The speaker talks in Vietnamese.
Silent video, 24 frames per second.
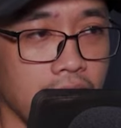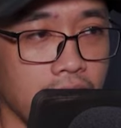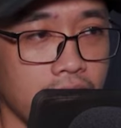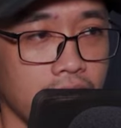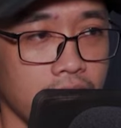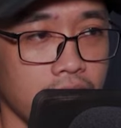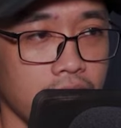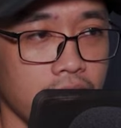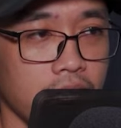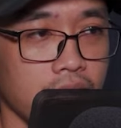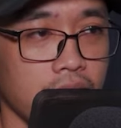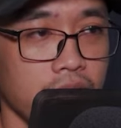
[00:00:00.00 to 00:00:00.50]

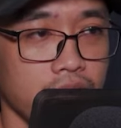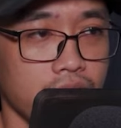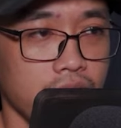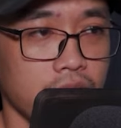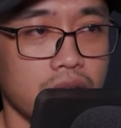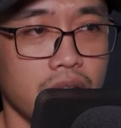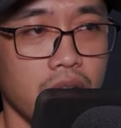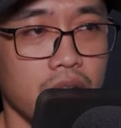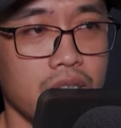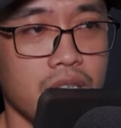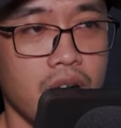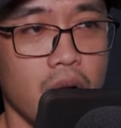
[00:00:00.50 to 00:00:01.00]
Trong tiếng
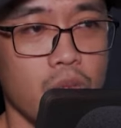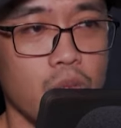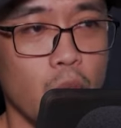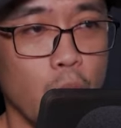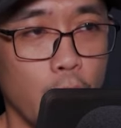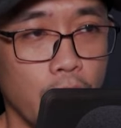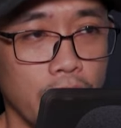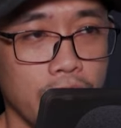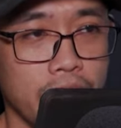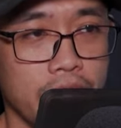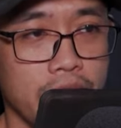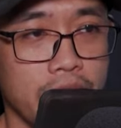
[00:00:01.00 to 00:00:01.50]
ầm ầm,
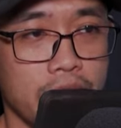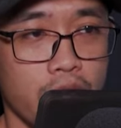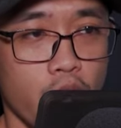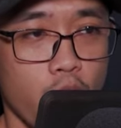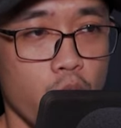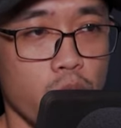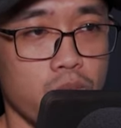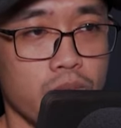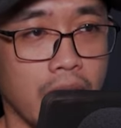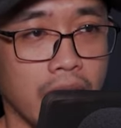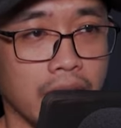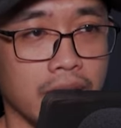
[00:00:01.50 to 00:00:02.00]
một nguy cơ
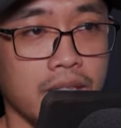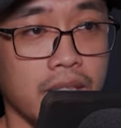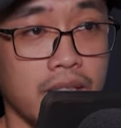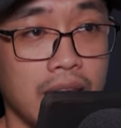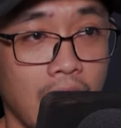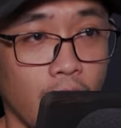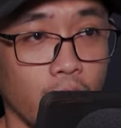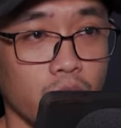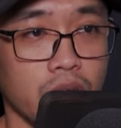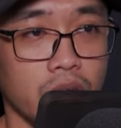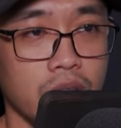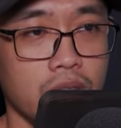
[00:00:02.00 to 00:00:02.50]
sinh
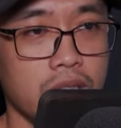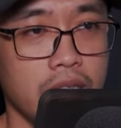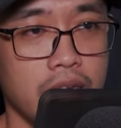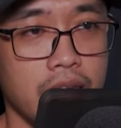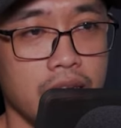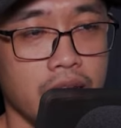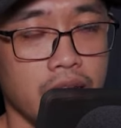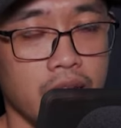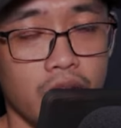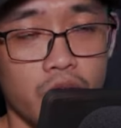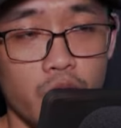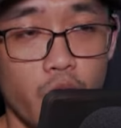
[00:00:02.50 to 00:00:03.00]
tử trong tâm
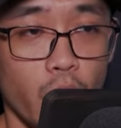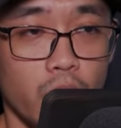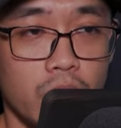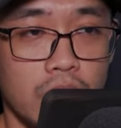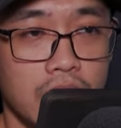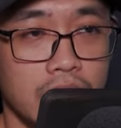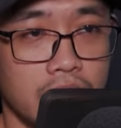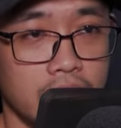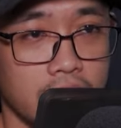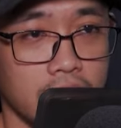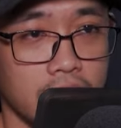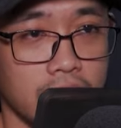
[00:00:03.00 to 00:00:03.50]
thần Vương
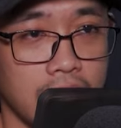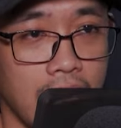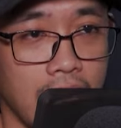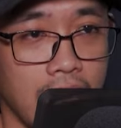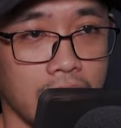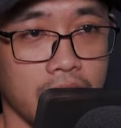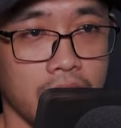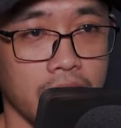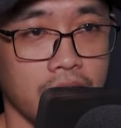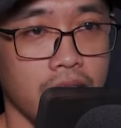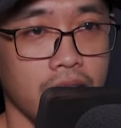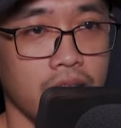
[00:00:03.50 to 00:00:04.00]
Lâm điên
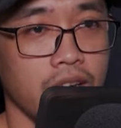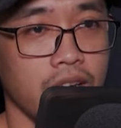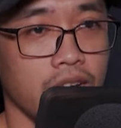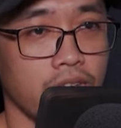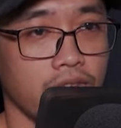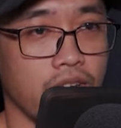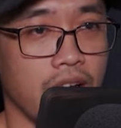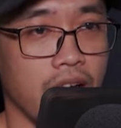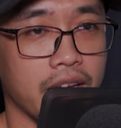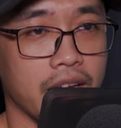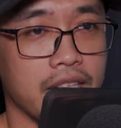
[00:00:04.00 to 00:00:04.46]
cuồng tràn ngập.